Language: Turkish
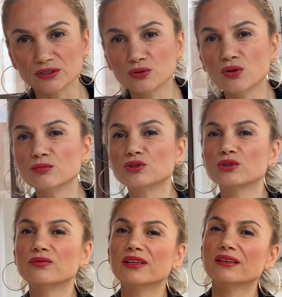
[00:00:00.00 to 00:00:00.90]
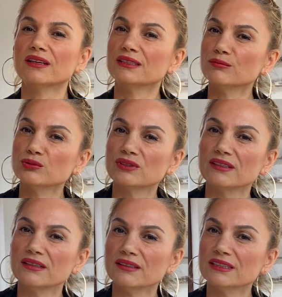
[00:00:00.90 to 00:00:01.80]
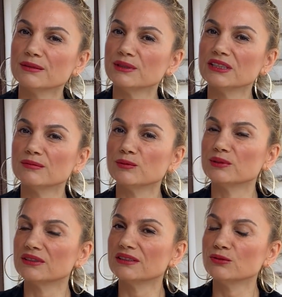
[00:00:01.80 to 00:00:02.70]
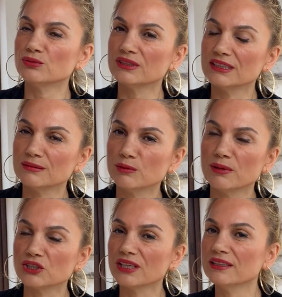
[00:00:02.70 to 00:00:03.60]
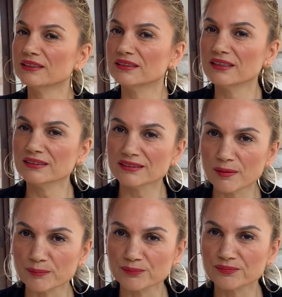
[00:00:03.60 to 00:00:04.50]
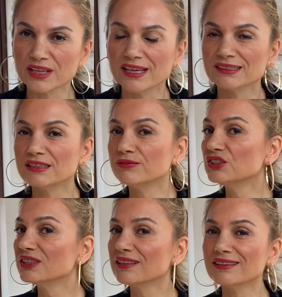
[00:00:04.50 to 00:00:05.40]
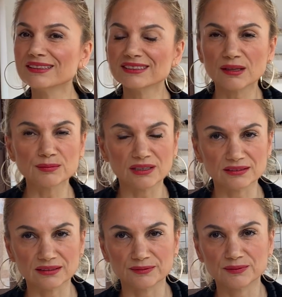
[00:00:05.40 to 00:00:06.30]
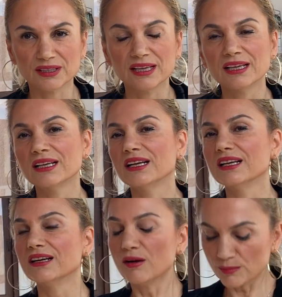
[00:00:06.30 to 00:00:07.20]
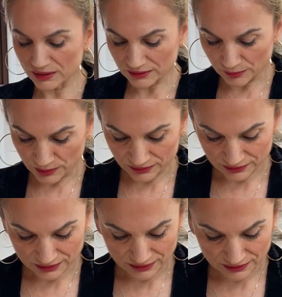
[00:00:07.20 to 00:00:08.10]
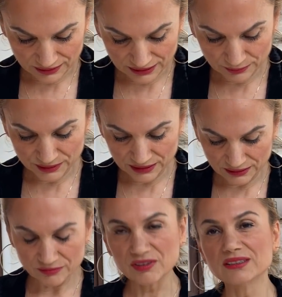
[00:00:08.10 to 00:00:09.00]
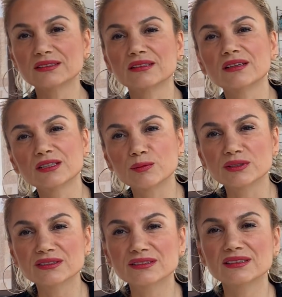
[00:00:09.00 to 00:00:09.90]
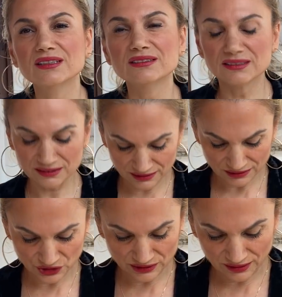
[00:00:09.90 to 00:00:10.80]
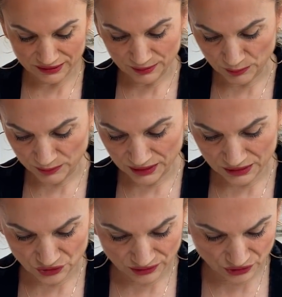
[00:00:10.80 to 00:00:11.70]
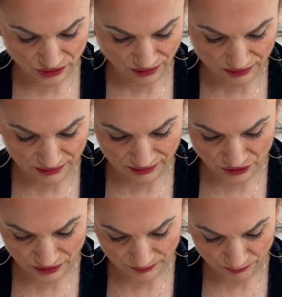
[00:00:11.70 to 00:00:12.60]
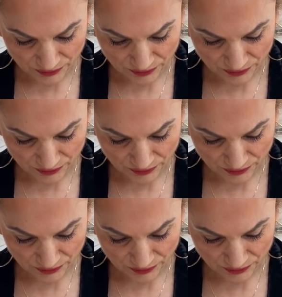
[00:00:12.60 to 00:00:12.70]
görmüştük ve hani bu sene 2021'de de yüzde %25 elektriğe zam. Trafik cezaları zamlandı. E, aman aman e, diyeyim ki varsa arabanız dikkat edin ceza yememeye çalışın arkadaşlar.